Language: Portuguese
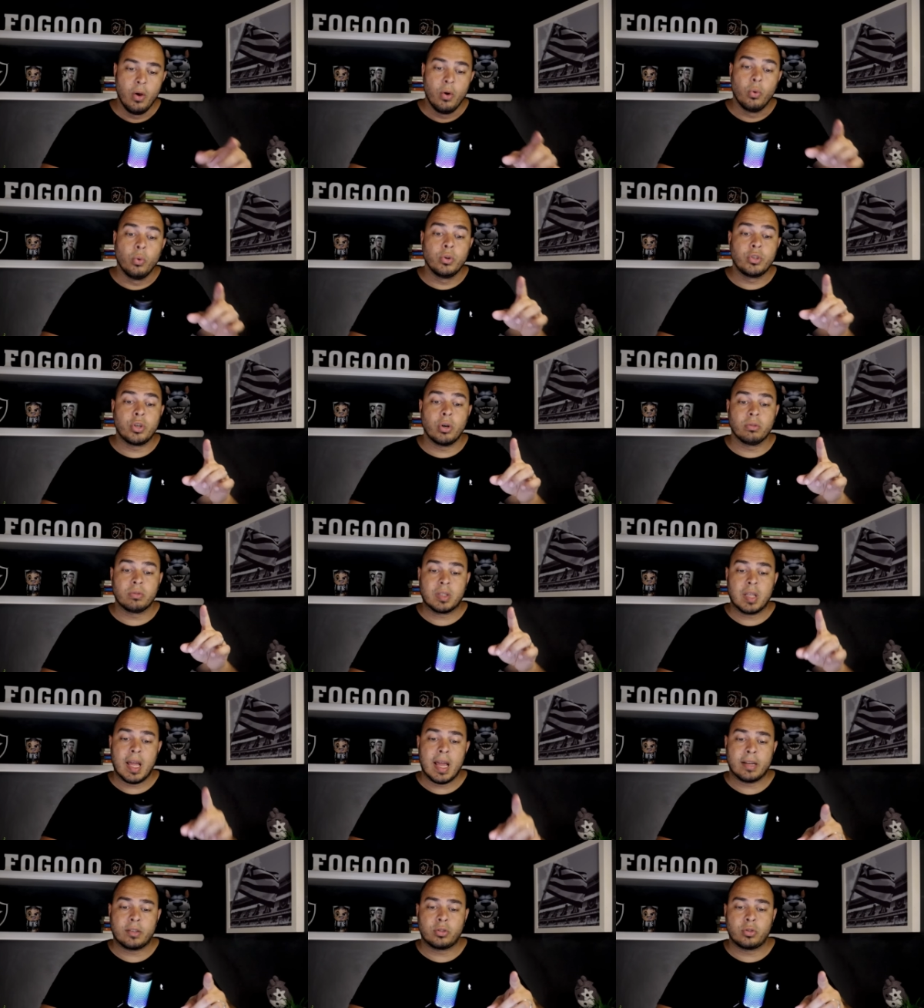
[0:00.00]
O John
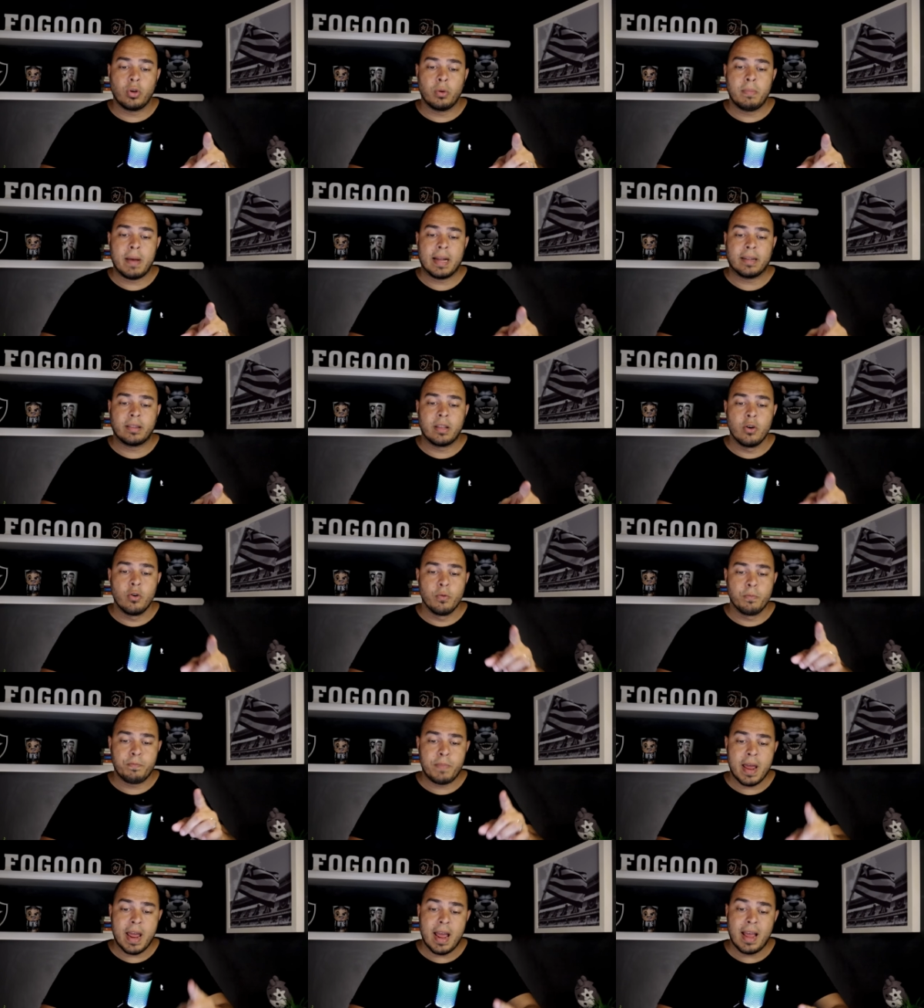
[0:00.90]
Textor bateu
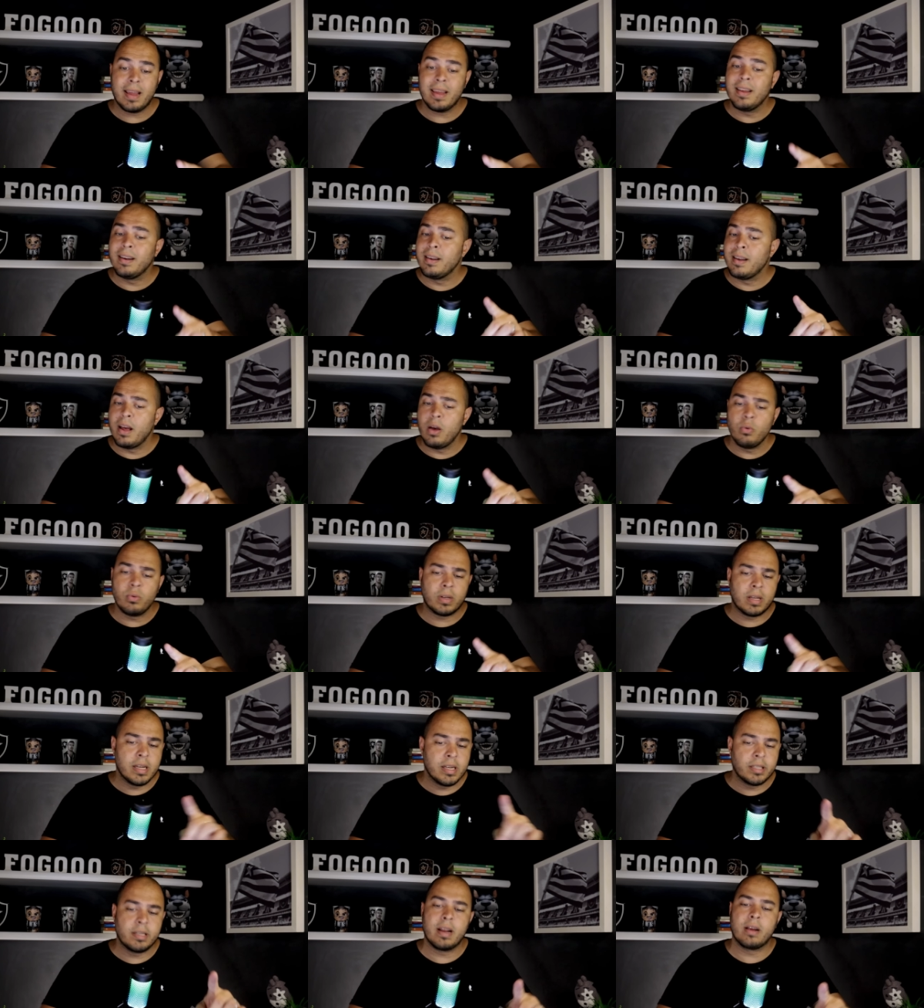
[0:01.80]
o pé e não
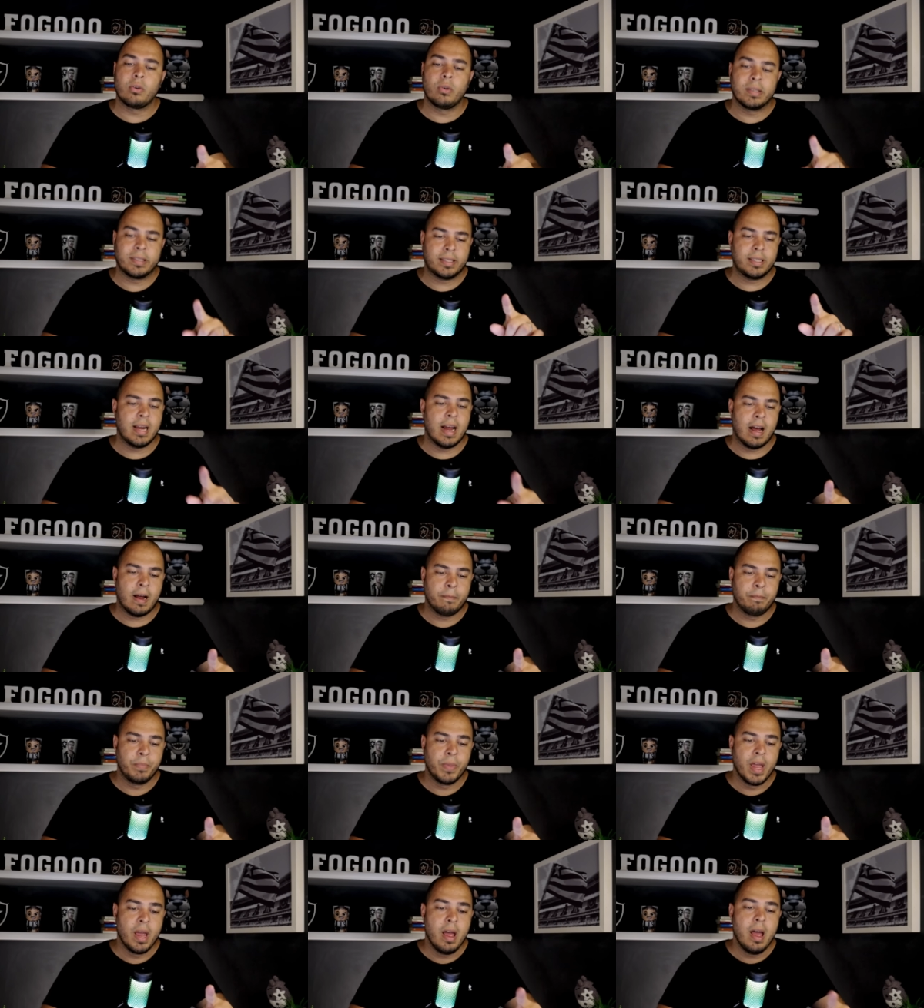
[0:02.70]
quis negociar.
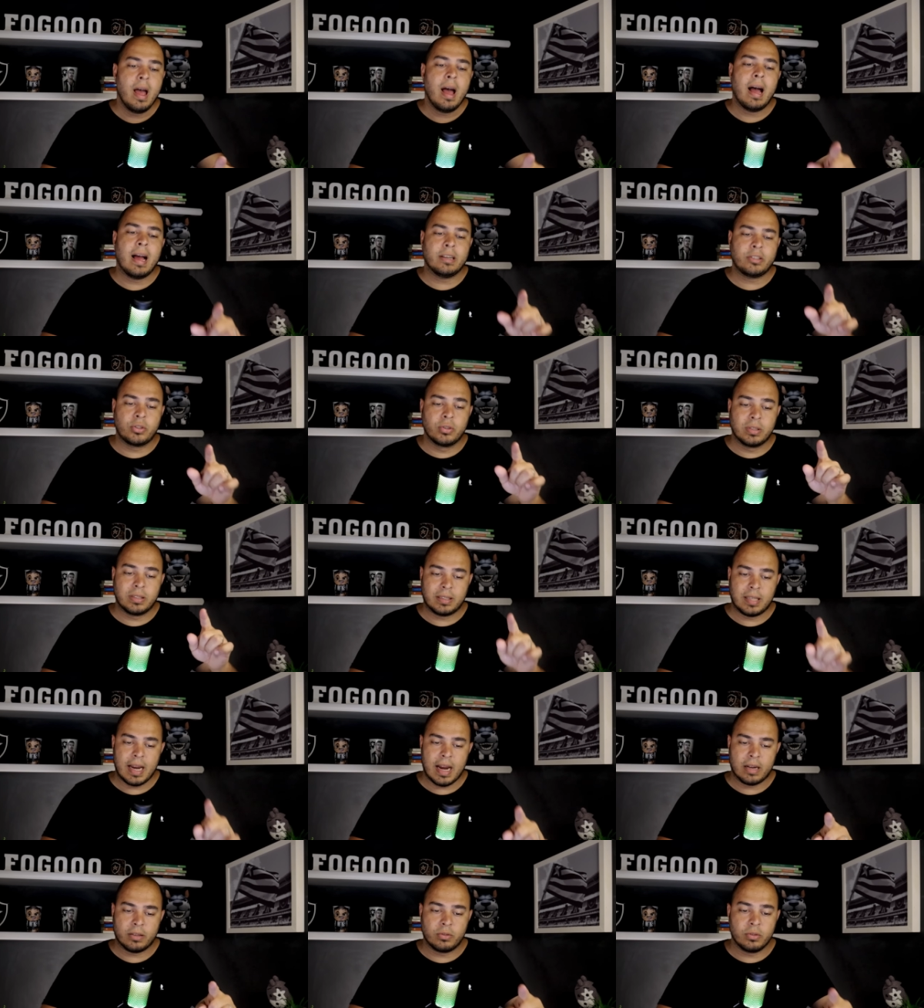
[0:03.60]
Acho
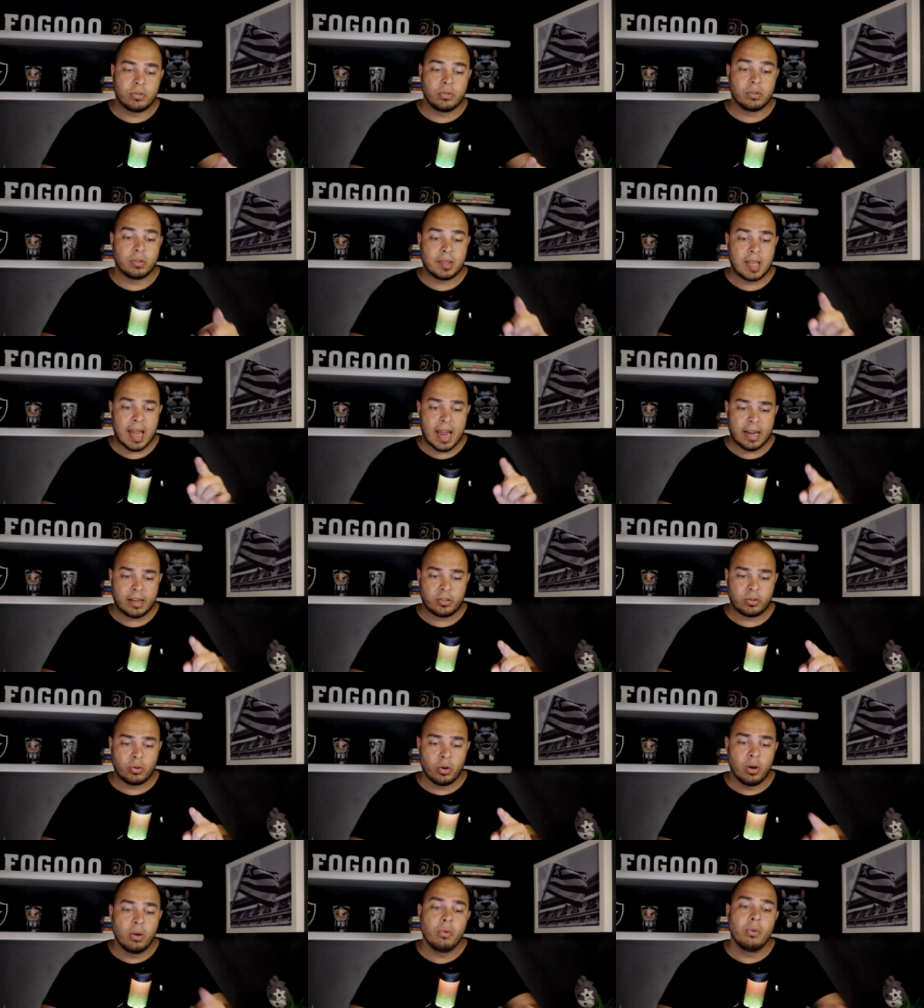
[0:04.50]
certos o
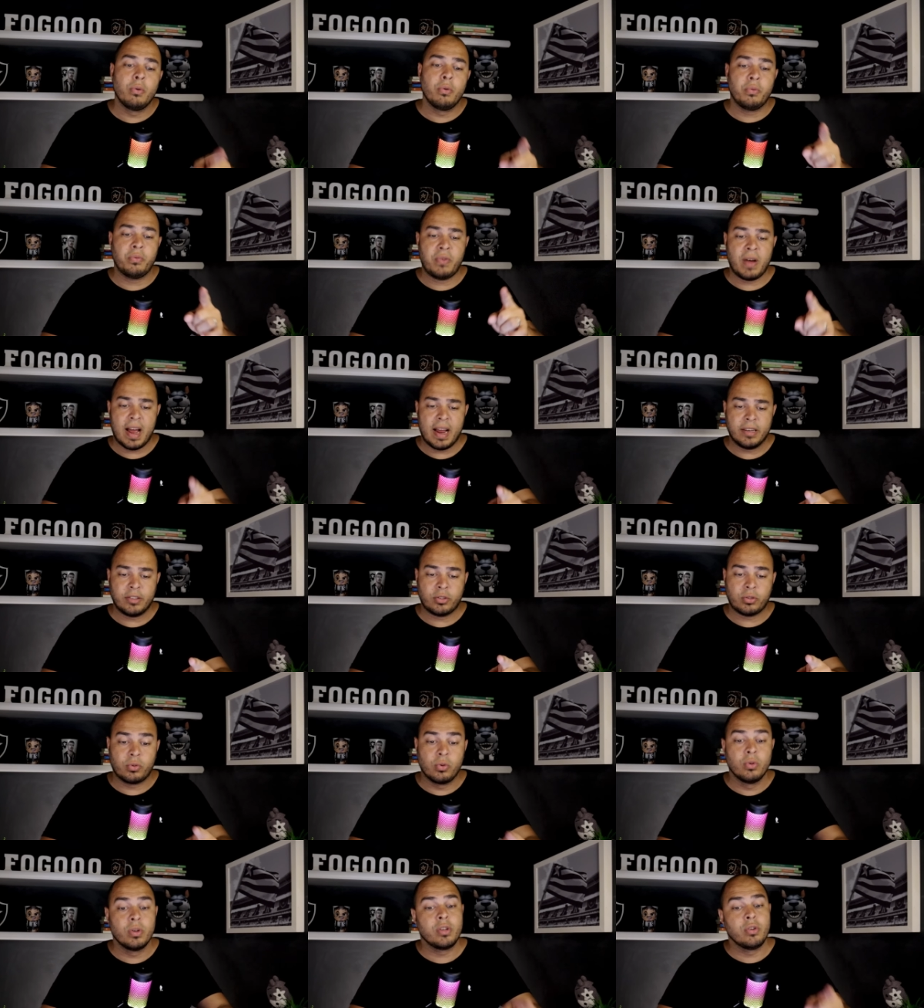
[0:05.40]
Textor, o
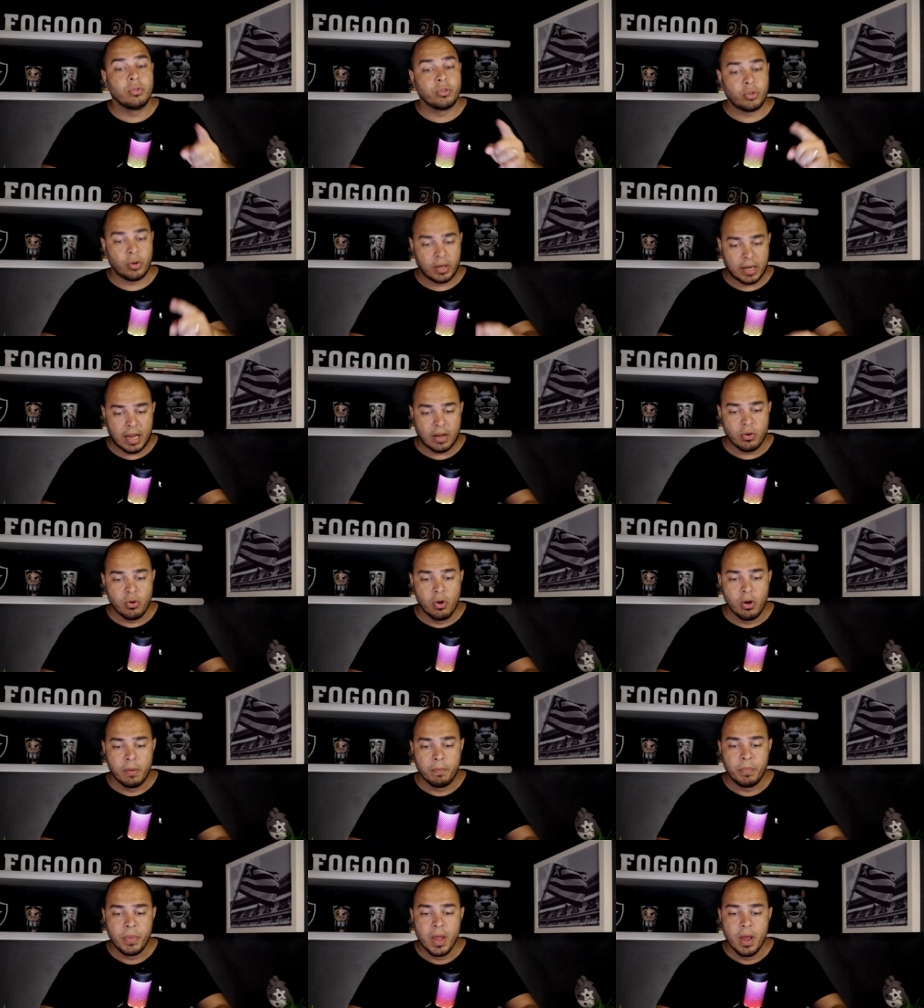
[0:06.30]
Vasco e o
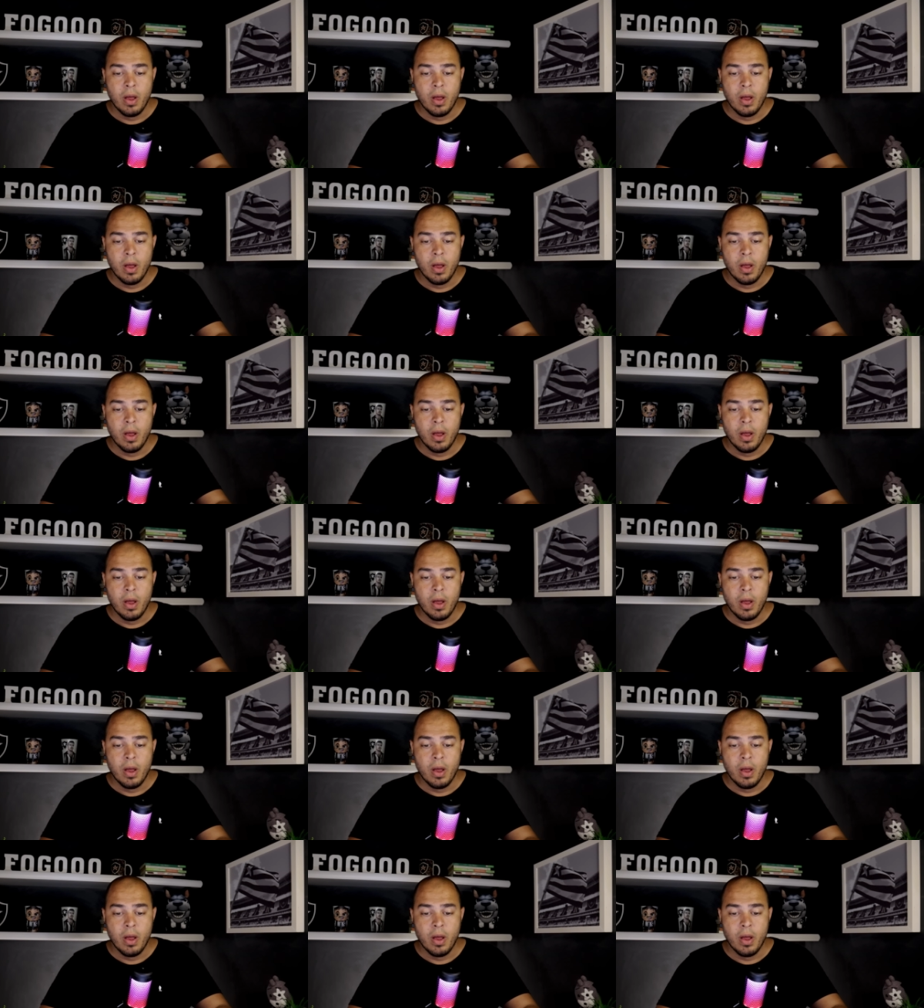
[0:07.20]
jogador.